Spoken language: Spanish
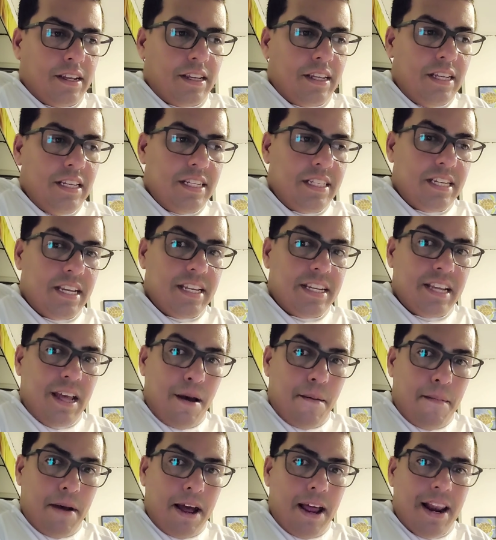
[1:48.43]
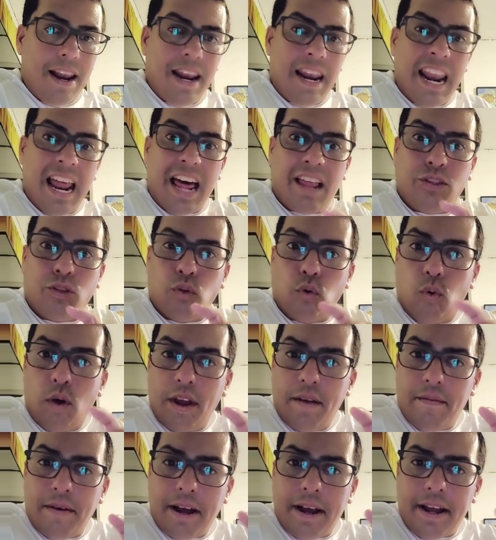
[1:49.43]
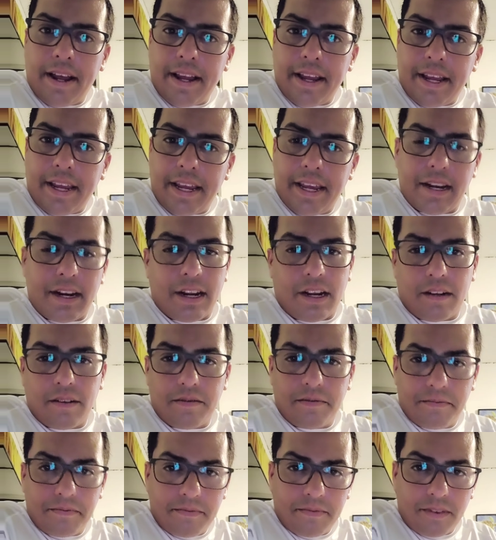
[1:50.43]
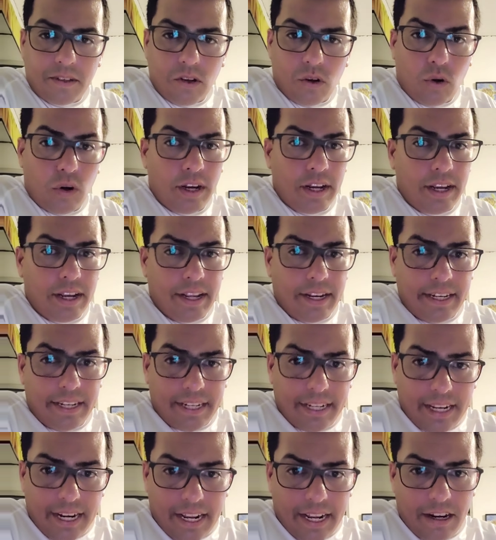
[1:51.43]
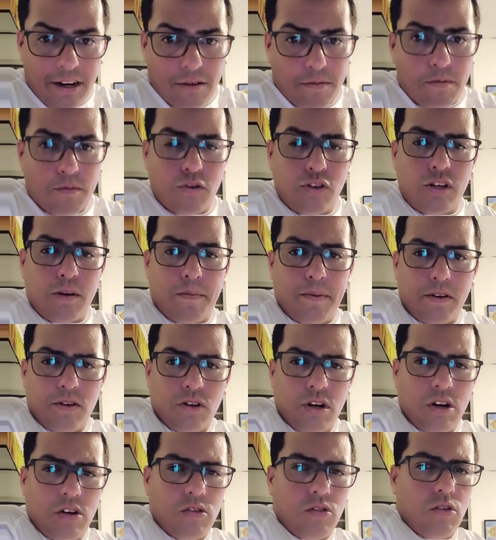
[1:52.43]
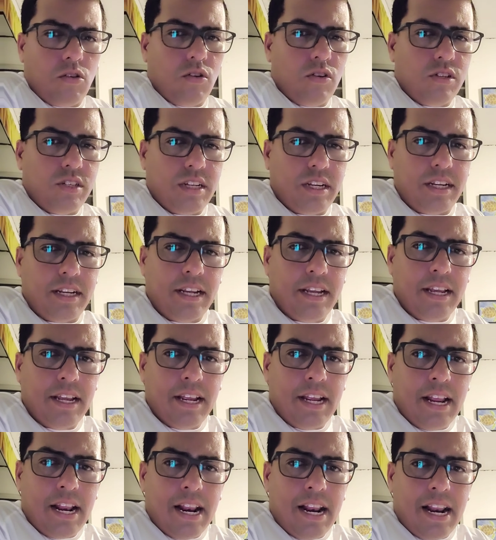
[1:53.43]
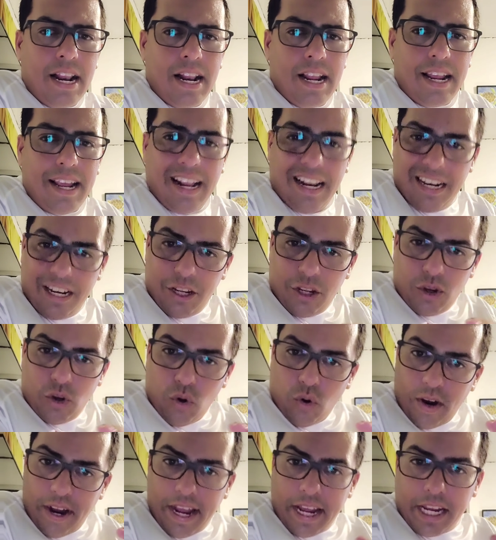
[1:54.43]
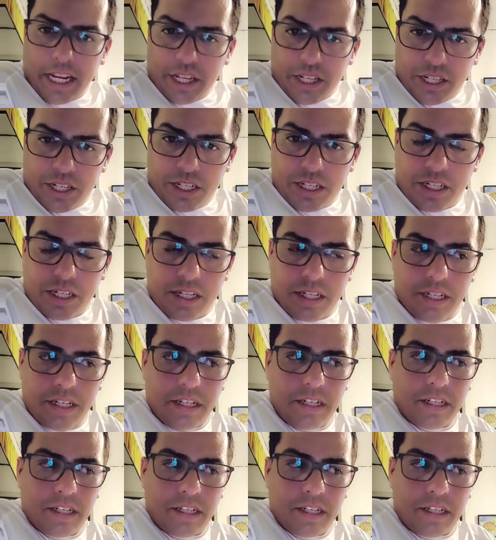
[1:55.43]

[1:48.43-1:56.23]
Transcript: Y se llama la nueva era. O en inglés, como muchas personas lo conocen, el New Age.